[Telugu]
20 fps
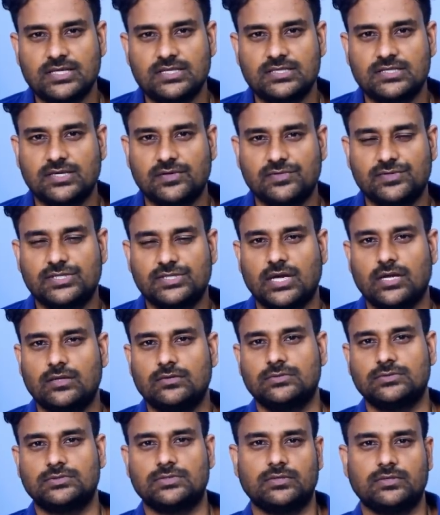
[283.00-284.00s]
తెలిసిన
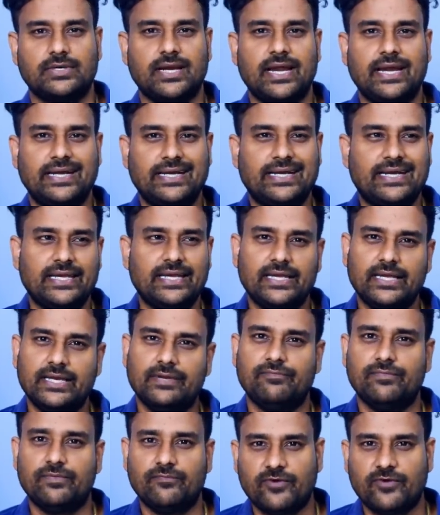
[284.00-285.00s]
విషయాలు సో నైంటీ
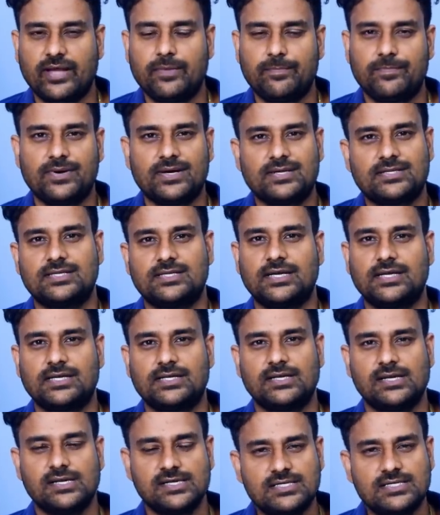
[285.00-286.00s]
ఫైవ్ పర్సెంట్
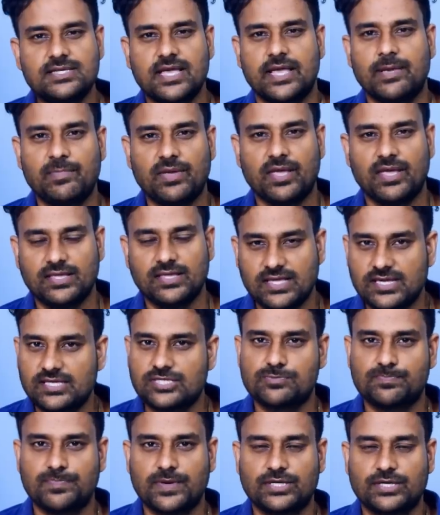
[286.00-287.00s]
సేమ్ ఇదే
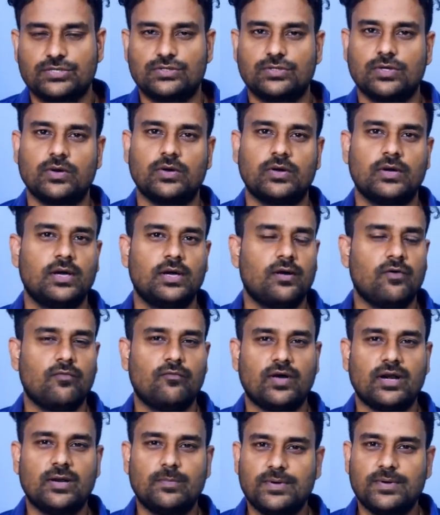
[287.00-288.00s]
స్పెక్స్తో
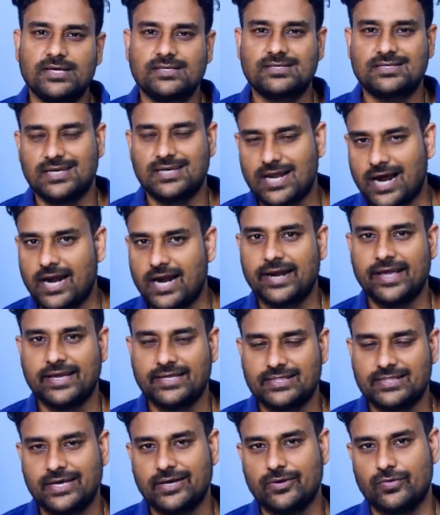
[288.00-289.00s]
వన్ ప్లస్ నాడ్
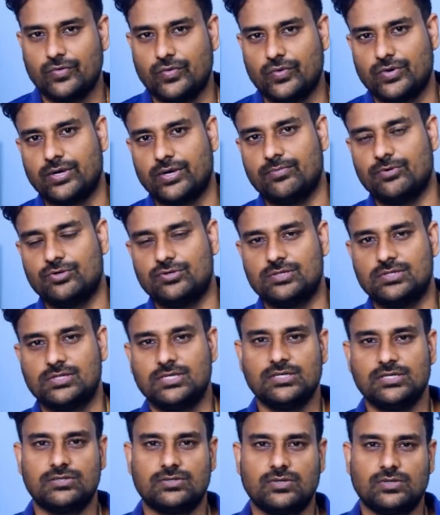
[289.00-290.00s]
అయితే
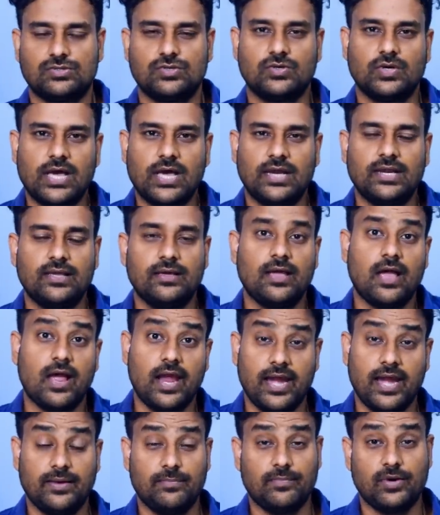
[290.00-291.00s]
ఉండబోతుంది సో చూడాలి
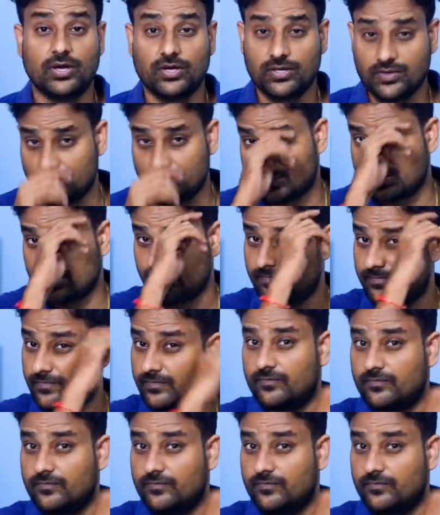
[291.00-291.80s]
అండ్ మరొక విషయం